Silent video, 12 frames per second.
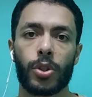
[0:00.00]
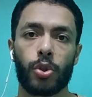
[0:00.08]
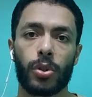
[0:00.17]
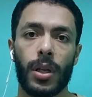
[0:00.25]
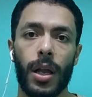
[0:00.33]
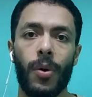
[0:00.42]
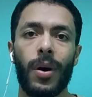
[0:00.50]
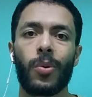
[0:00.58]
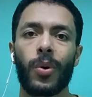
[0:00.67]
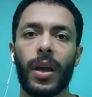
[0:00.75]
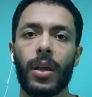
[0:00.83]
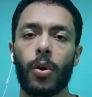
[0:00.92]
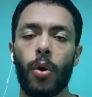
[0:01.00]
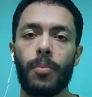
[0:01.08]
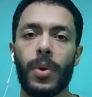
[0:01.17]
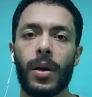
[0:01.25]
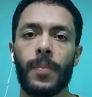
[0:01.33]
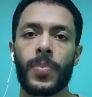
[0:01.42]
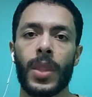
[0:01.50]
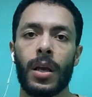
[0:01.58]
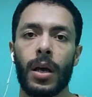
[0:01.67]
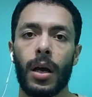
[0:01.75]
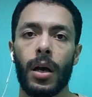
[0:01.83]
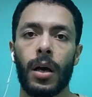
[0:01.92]
الشوط الاول وكان هم
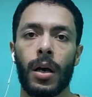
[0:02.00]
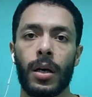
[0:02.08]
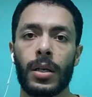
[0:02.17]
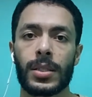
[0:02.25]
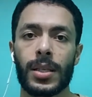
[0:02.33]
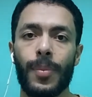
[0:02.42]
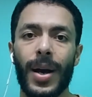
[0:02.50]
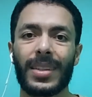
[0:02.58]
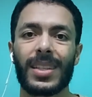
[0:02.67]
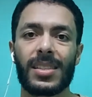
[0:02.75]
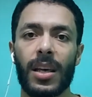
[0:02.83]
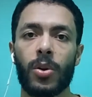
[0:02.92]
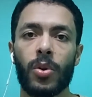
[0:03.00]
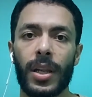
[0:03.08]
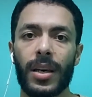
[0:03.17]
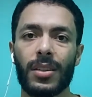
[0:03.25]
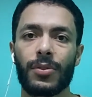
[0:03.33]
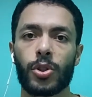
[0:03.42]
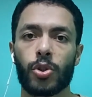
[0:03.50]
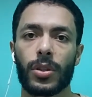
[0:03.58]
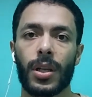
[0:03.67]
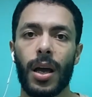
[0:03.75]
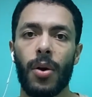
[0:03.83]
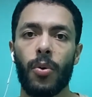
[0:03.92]
آه، سبع تسللات في الشوط
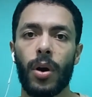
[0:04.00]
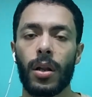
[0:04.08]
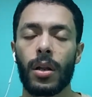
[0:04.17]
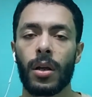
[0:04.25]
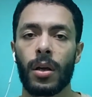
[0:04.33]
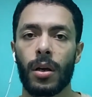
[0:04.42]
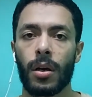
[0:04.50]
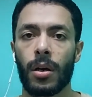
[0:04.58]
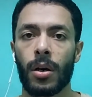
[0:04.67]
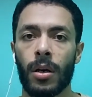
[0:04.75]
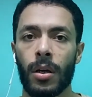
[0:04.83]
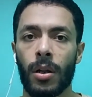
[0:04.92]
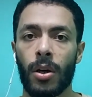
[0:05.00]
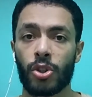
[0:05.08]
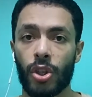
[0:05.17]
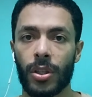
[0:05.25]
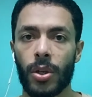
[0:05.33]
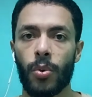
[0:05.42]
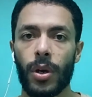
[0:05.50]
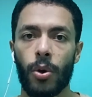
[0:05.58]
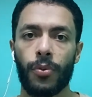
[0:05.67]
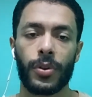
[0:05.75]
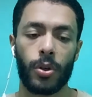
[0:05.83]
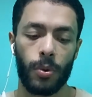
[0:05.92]
الاول آه، الارجنتين وقعوا
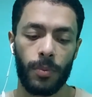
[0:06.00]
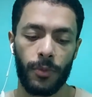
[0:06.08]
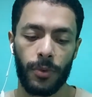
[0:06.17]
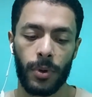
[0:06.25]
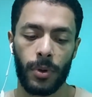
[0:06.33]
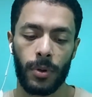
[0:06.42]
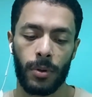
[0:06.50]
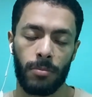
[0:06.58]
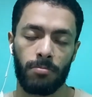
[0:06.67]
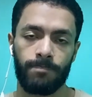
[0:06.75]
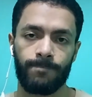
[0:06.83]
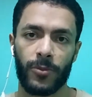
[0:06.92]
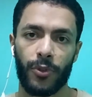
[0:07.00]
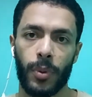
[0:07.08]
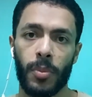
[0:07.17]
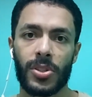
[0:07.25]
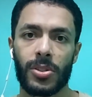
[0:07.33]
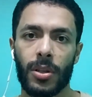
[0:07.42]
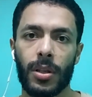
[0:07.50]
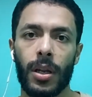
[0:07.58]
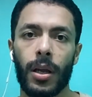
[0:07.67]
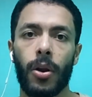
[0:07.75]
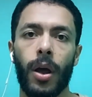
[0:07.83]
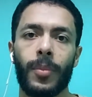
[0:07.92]
فيهم في في المصيده
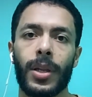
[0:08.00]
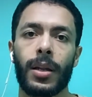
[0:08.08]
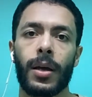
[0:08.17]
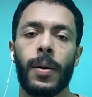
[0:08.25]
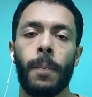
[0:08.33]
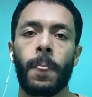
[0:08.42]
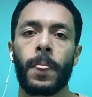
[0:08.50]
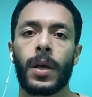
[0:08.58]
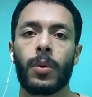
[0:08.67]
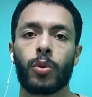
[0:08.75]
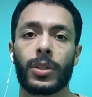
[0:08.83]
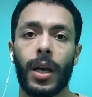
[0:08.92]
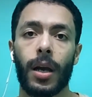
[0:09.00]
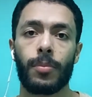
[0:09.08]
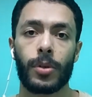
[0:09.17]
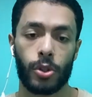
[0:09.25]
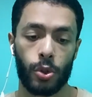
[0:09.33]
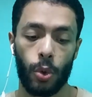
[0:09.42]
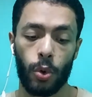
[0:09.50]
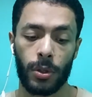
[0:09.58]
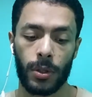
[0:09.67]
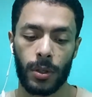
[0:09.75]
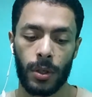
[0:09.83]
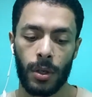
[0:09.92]
اللي كانوا عاملينها المنتخب السعودي